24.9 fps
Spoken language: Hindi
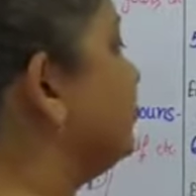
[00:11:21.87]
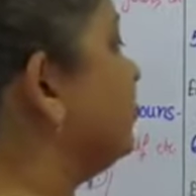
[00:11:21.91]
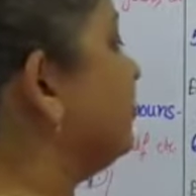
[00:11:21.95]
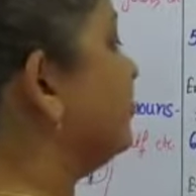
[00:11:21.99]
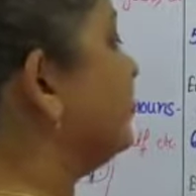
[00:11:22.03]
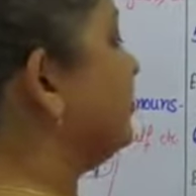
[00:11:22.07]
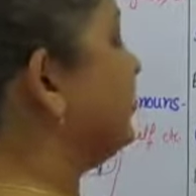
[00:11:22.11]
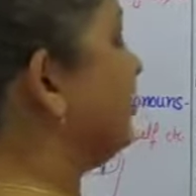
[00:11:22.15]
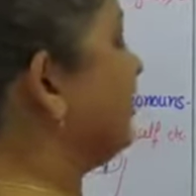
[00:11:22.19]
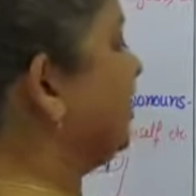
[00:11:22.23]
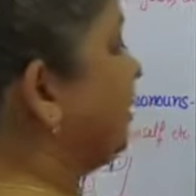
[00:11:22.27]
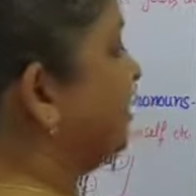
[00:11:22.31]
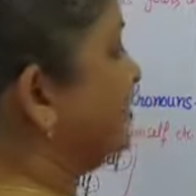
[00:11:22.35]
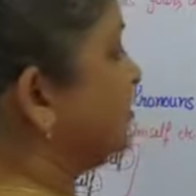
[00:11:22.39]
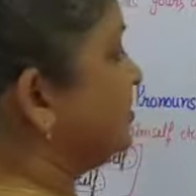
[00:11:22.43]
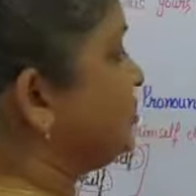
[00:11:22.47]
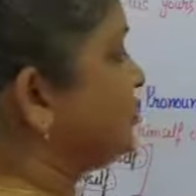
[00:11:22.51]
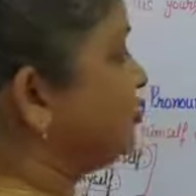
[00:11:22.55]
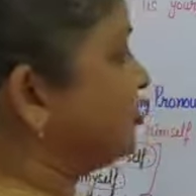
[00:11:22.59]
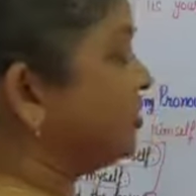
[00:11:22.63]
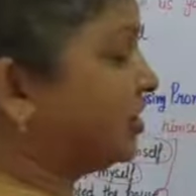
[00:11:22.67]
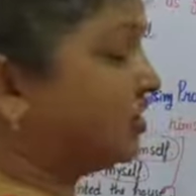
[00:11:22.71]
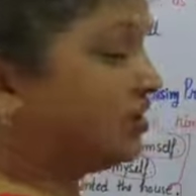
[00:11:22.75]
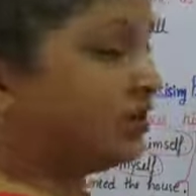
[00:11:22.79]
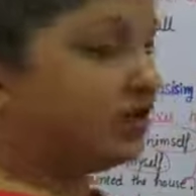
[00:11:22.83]
वो एक से
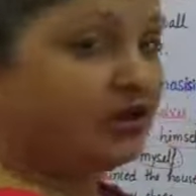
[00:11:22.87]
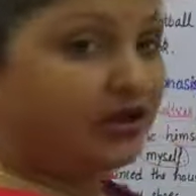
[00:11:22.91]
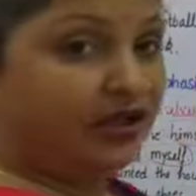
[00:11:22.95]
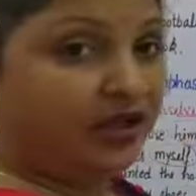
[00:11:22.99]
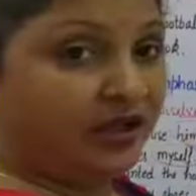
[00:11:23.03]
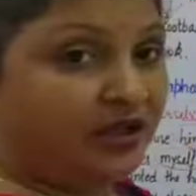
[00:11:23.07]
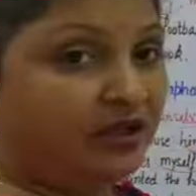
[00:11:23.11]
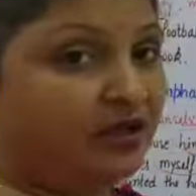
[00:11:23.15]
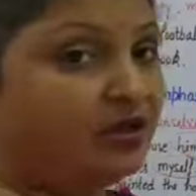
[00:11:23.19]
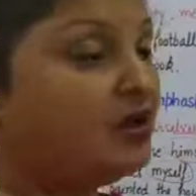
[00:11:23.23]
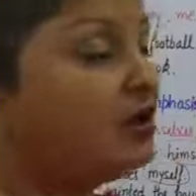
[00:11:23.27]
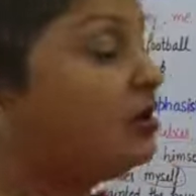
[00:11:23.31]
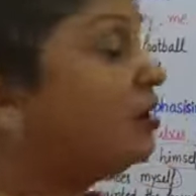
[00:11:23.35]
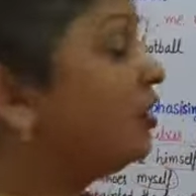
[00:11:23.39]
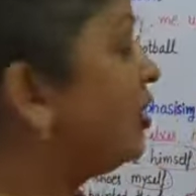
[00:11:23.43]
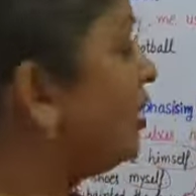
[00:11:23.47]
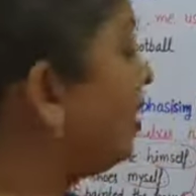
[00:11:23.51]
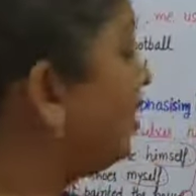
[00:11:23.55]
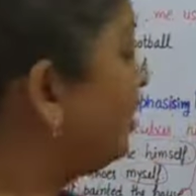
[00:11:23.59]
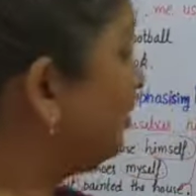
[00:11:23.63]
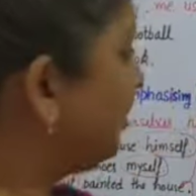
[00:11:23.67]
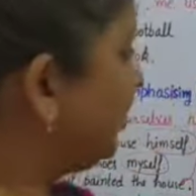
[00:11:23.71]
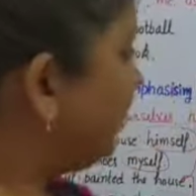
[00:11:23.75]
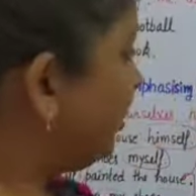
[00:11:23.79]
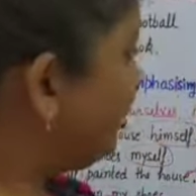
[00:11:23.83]
ज़्यादा हैं
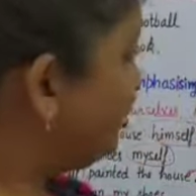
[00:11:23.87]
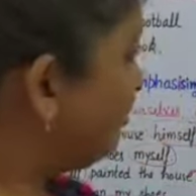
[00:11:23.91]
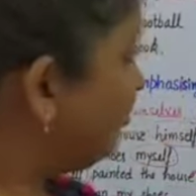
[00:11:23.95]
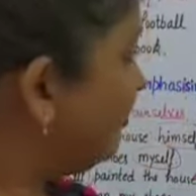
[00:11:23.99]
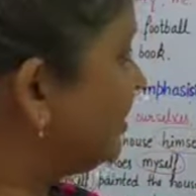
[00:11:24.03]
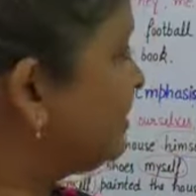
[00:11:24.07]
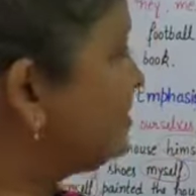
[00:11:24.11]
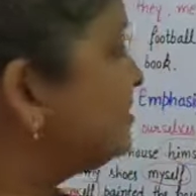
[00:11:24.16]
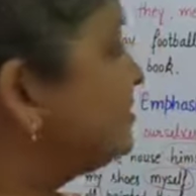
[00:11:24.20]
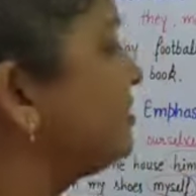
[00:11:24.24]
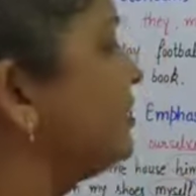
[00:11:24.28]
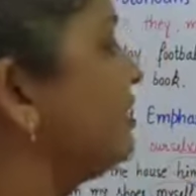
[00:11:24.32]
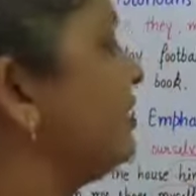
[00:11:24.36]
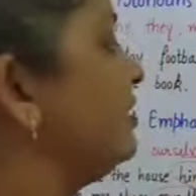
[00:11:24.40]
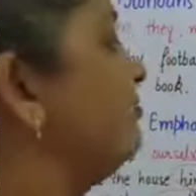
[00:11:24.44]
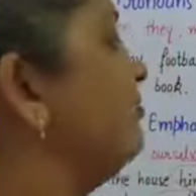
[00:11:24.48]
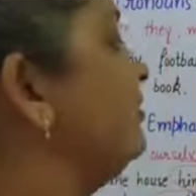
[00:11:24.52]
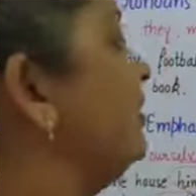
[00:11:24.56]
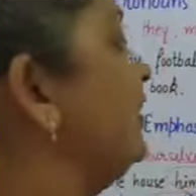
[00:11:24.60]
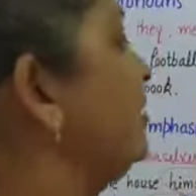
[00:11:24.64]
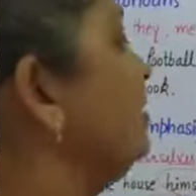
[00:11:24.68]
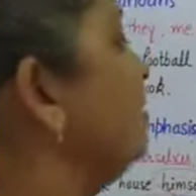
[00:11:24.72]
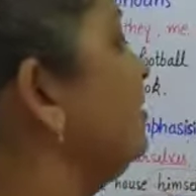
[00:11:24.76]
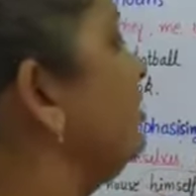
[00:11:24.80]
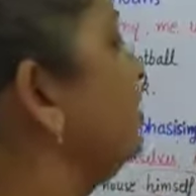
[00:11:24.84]
और इनमें से
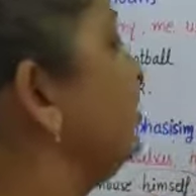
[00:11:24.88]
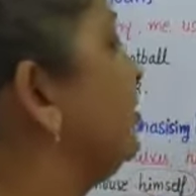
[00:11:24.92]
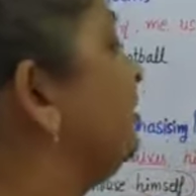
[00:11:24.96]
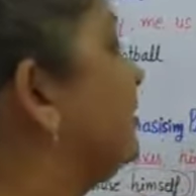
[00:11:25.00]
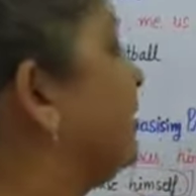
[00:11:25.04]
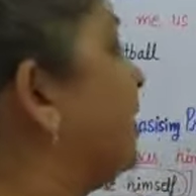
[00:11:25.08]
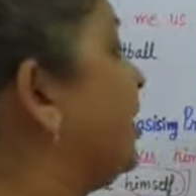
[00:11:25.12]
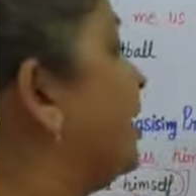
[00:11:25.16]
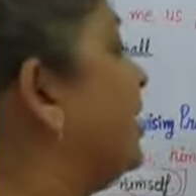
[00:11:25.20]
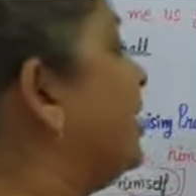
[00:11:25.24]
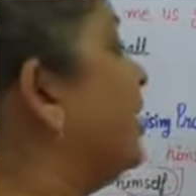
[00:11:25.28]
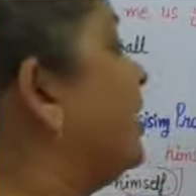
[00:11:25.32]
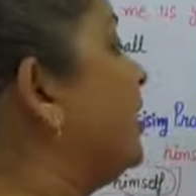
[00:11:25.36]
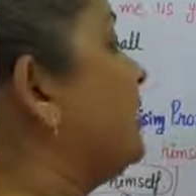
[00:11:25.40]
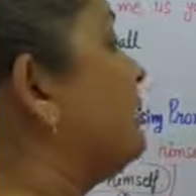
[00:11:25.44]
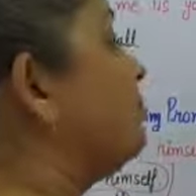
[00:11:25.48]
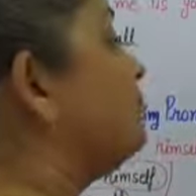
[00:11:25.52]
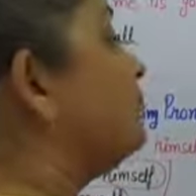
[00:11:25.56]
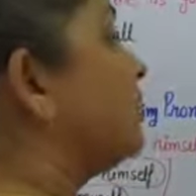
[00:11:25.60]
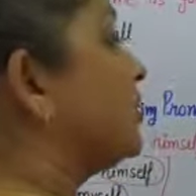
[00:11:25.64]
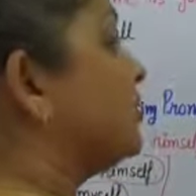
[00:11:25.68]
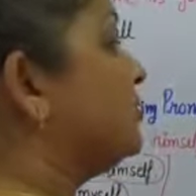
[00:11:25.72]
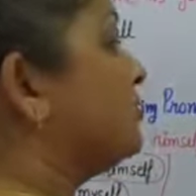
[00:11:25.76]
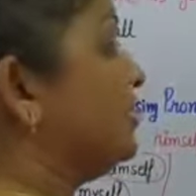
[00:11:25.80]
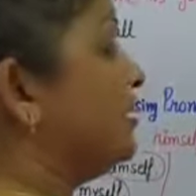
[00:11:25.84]
हमने कहा है
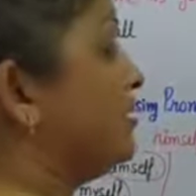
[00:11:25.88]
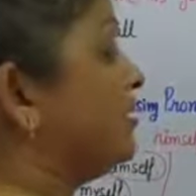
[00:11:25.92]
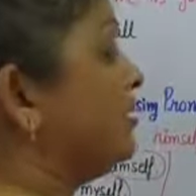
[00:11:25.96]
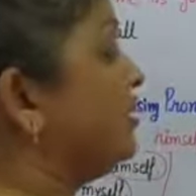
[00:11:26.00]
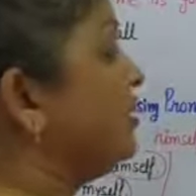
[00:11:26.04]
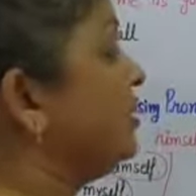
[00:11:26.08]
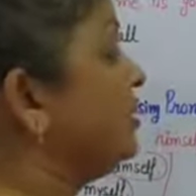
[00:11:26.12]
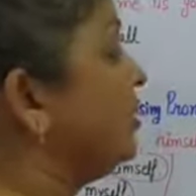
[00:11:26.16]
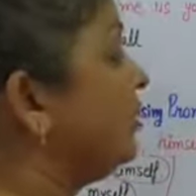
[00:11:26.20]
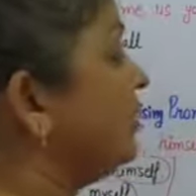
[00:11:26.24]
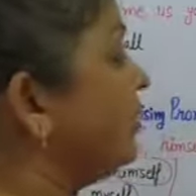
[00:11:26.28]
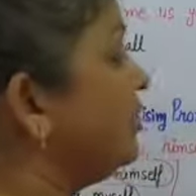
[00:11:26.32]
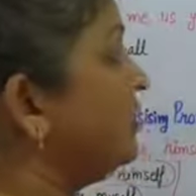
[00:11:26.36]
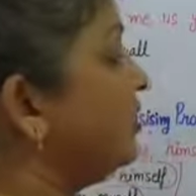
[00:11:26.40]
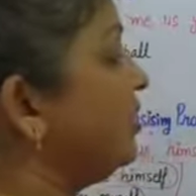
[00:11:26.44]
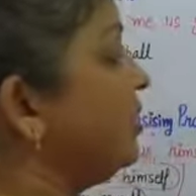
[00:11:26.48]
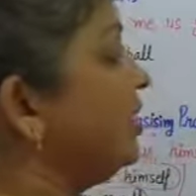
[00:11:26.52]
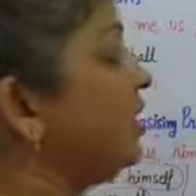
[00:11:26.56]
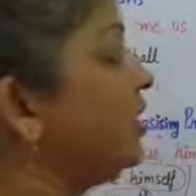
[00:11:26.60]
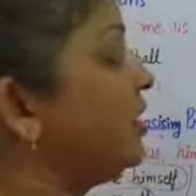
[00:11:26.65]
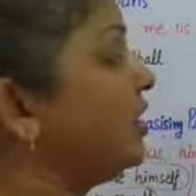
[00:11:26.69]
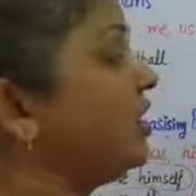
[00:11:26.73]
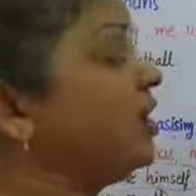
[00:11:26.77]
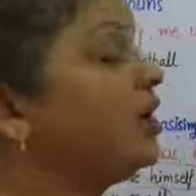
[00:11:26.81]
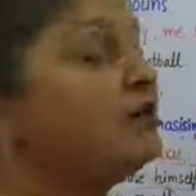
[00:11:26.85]
प्रत्येक यानी हर
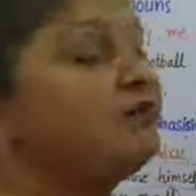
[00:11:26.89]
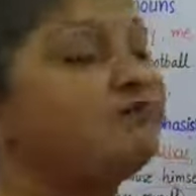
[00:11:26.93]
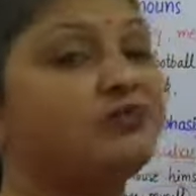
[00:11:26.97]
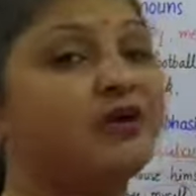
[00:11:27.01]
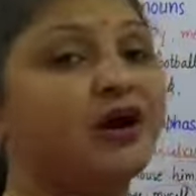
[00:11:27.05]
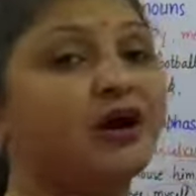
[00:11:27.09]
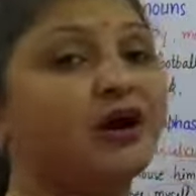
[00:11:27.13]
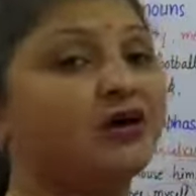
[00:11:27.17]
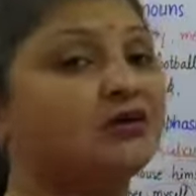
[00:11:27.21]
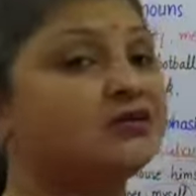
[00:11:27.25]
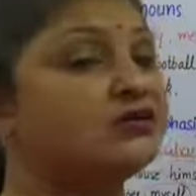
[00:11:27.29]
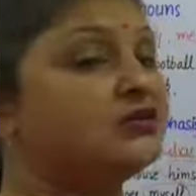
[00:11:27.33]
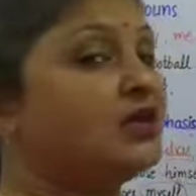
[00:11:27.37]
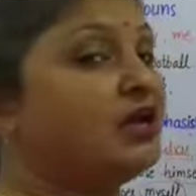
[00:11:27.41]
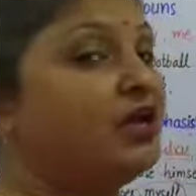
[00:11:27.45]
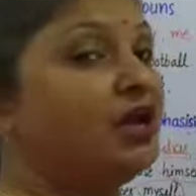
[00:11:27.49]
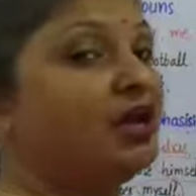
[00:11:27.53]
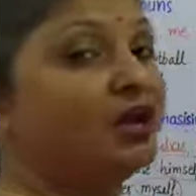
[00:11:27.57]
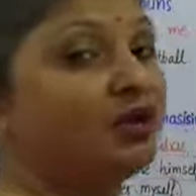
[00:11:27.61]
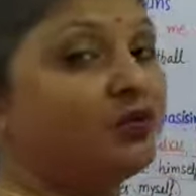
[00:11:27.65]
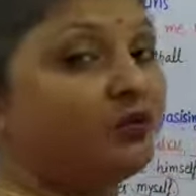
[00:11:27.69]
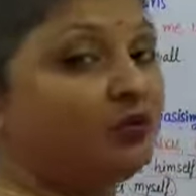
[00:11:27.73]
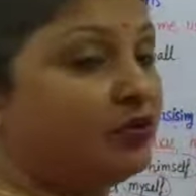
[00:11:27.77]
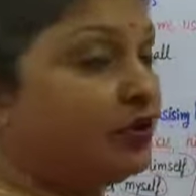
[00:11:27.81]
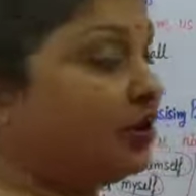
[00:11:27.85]
एक के पास
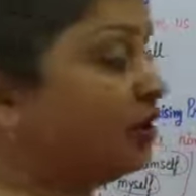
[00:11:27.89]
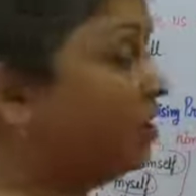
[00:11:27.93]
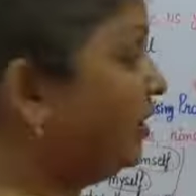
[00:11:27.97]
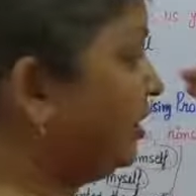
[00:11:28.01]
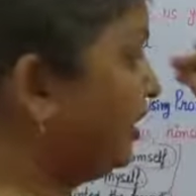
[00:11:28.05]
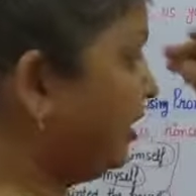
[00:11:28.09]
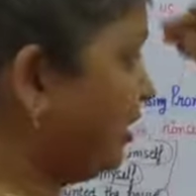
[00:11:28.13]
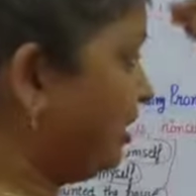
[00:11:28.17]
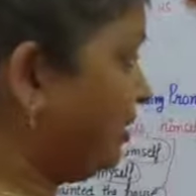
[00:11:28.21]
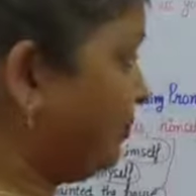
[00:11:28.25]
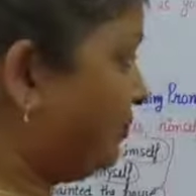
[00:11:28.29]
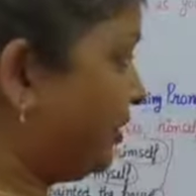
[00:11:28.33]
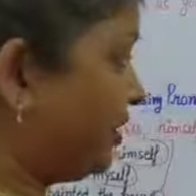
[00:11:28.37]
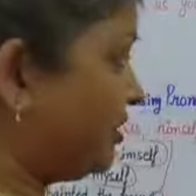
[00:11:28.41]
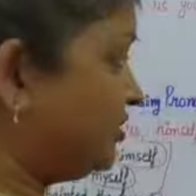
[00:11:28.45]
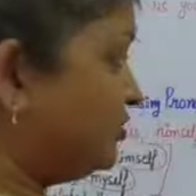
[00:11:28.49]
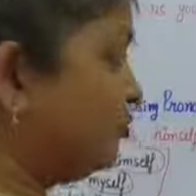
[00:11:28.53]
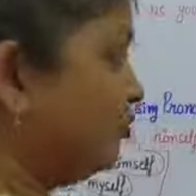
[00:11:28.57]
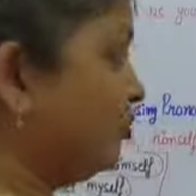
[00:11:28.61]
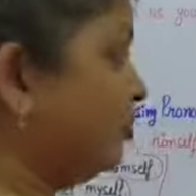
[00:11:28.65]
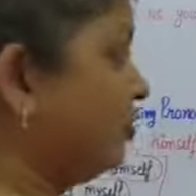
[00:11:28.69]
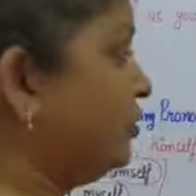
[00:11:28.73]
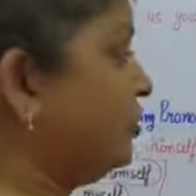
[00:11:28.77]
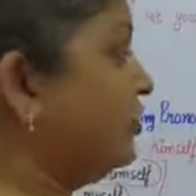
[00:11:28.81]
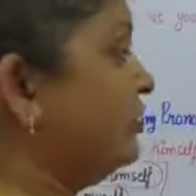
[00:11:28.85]
एक हर एक के पास
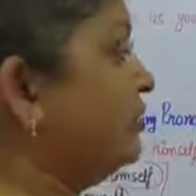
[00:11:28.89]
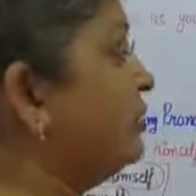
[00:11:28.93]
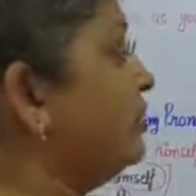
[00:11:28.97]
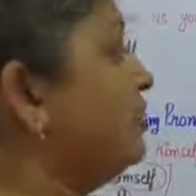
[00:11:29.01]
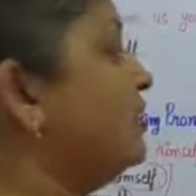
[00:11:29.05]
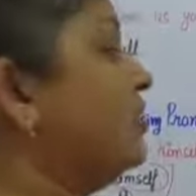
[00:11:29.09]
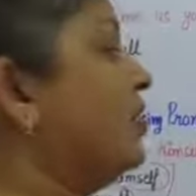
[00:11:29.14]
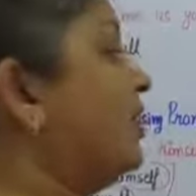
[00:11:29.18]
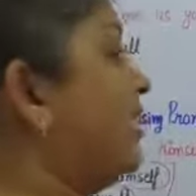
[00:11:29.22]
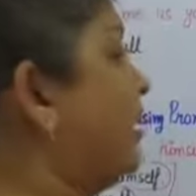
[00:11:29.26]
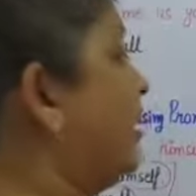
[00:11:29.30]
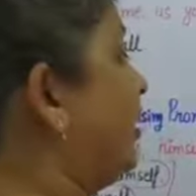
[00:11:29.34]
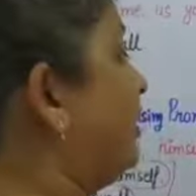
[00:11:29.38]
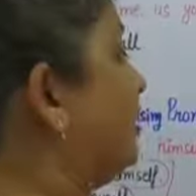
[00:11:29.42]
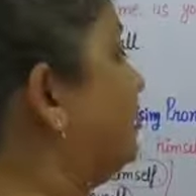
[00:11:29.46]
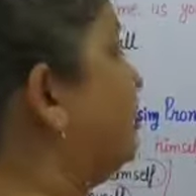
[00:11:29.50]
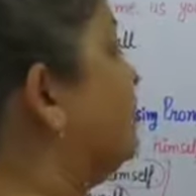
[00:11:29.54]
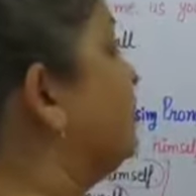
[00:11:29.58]
बुक है